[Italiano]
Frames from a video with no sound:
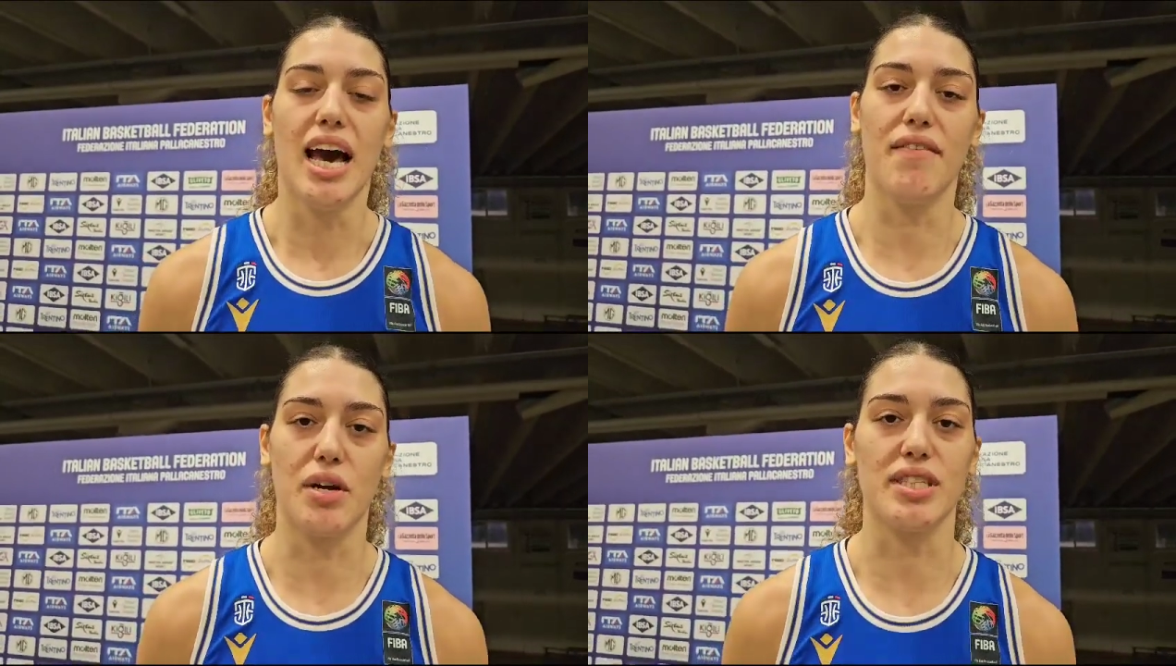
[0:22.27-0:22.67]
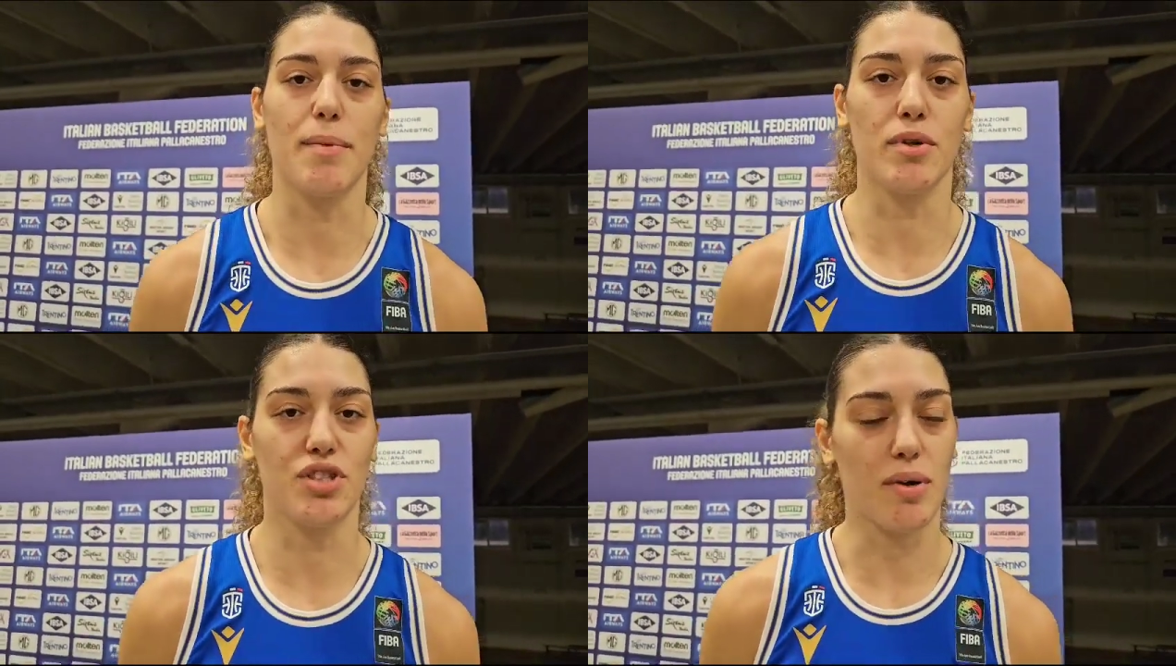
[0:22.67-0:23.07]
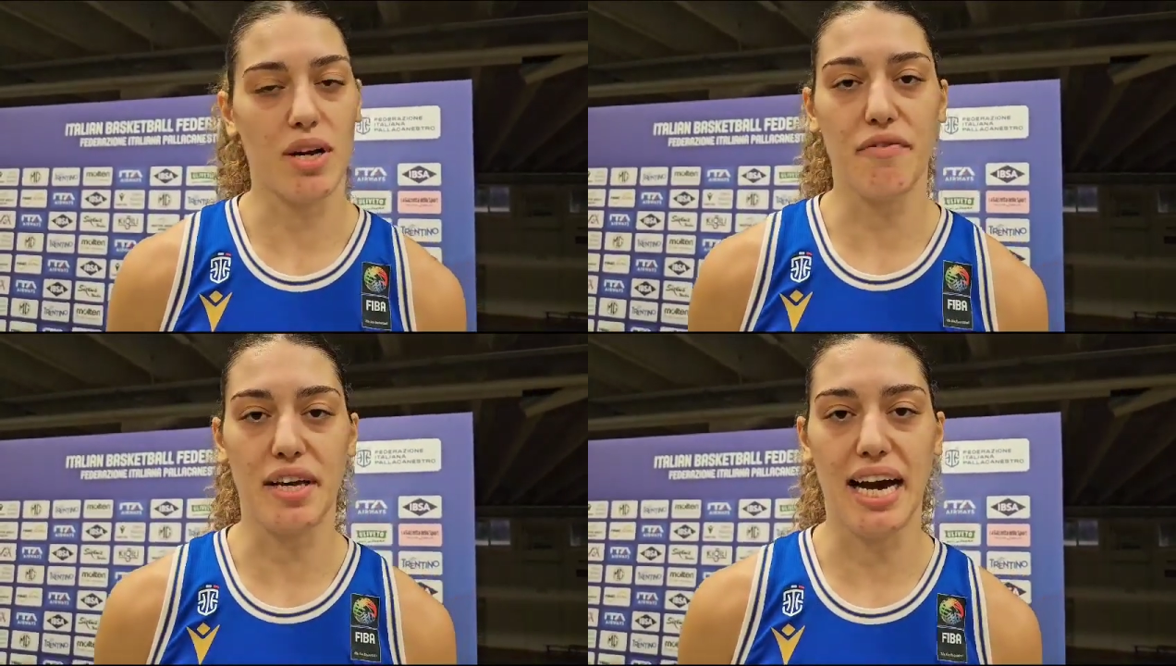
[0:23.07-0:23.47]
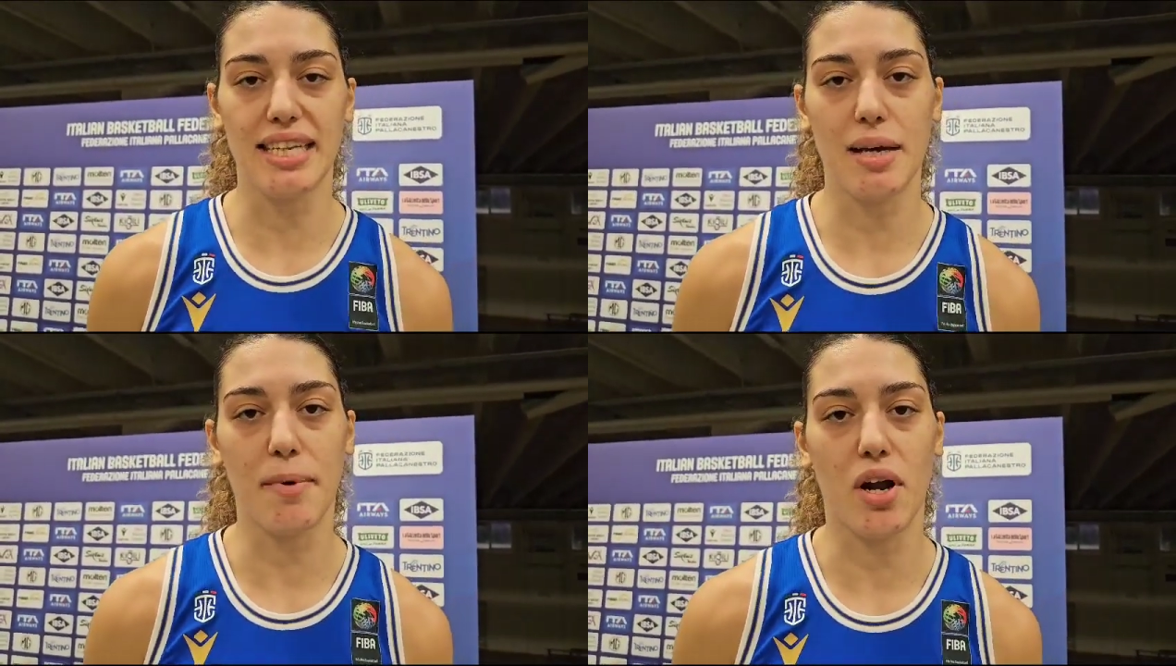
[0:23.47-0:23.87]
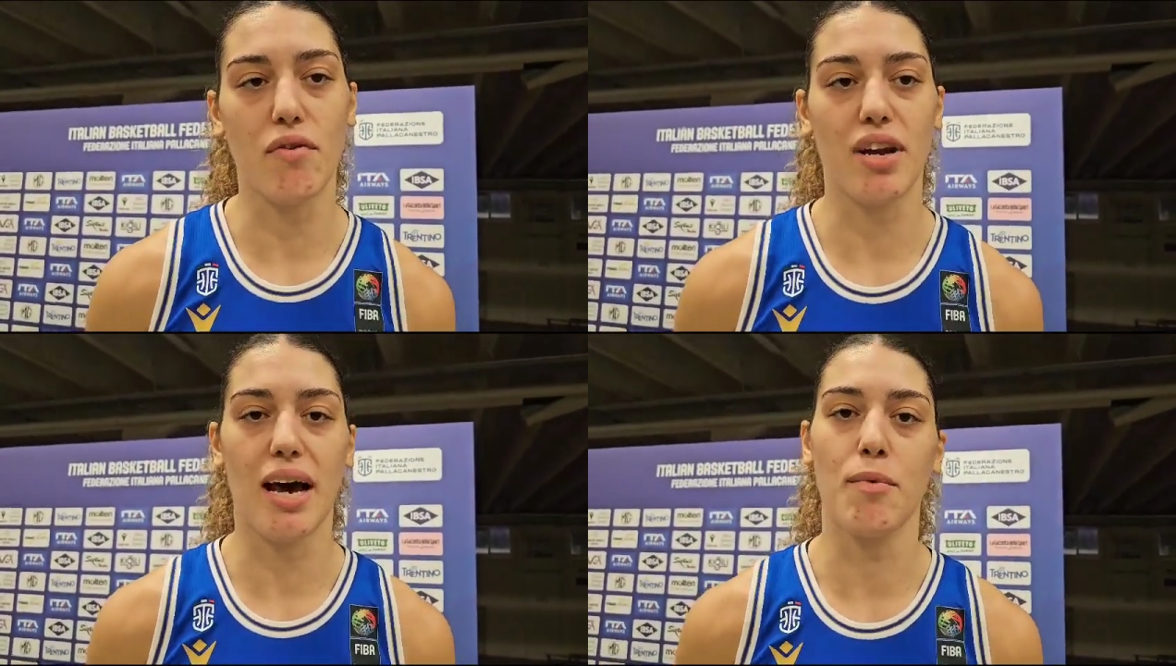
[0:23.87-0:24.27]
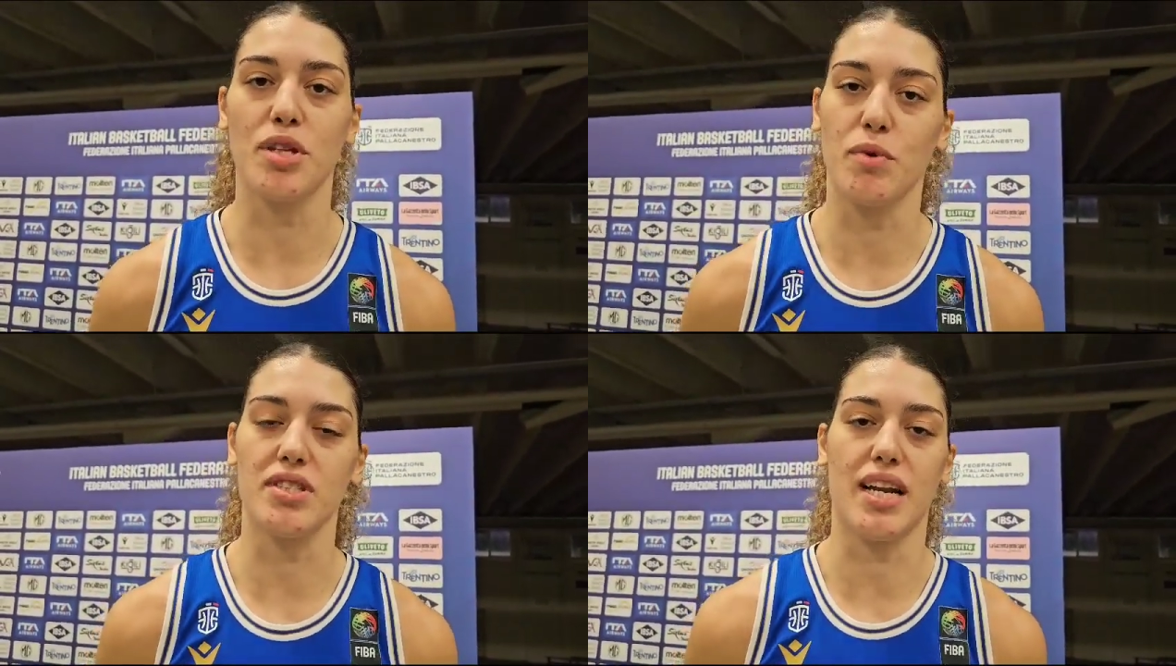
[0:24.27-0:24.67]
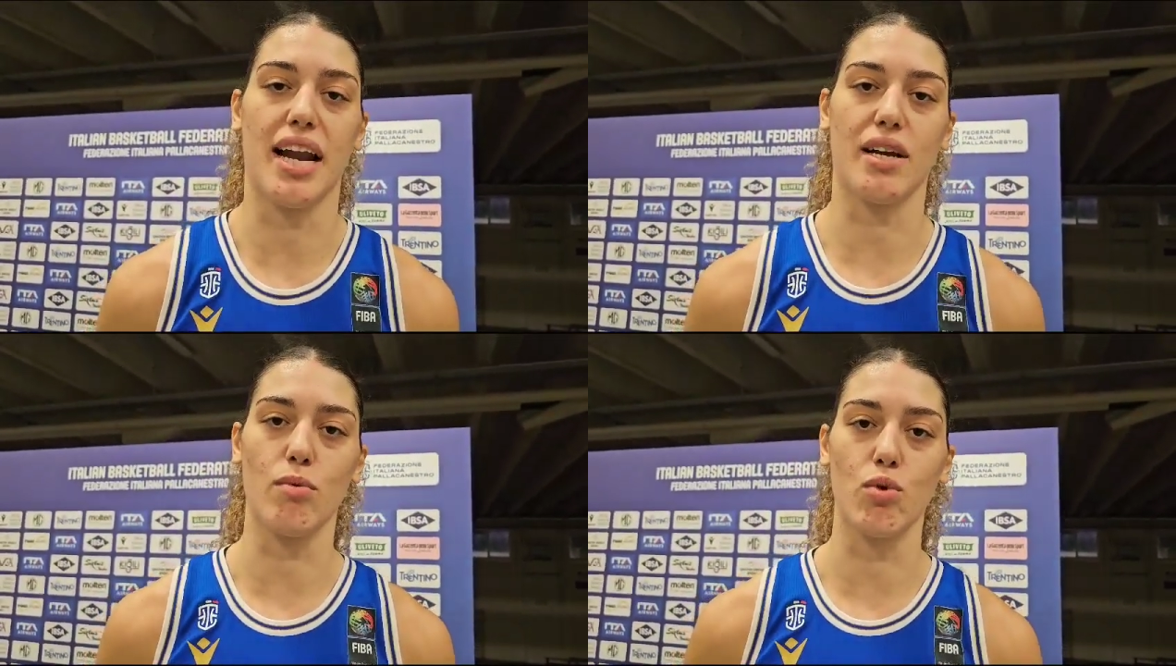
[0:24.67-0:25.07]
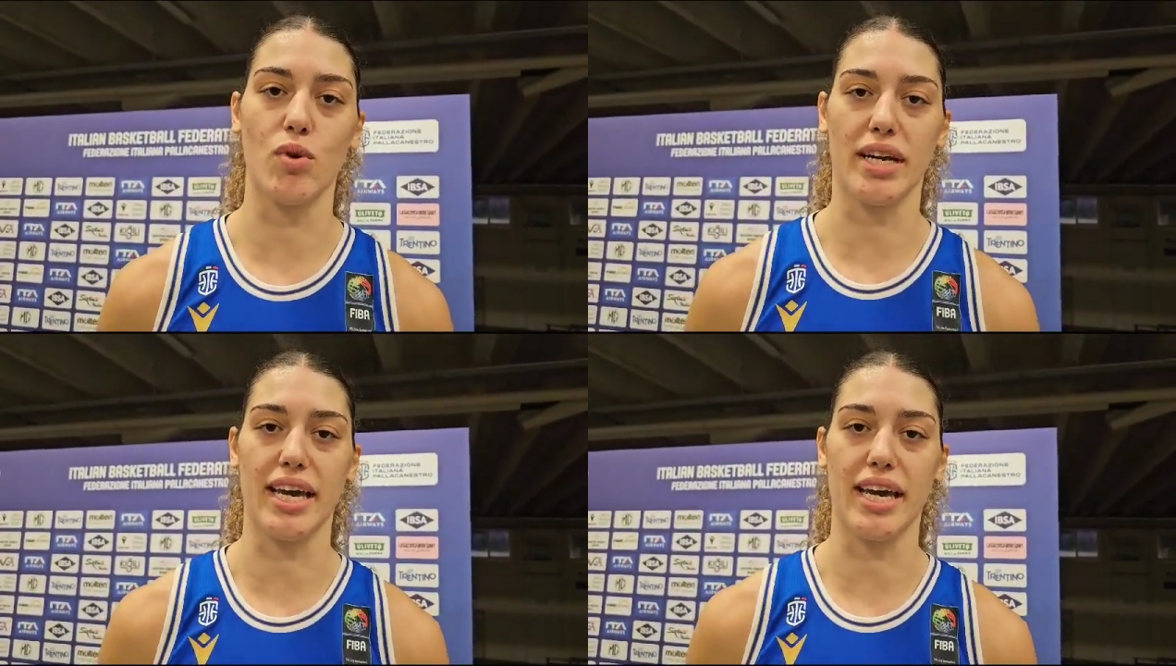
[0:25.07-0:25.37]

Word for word: è vero siamo già qualificate però volevamo dimostrare comunque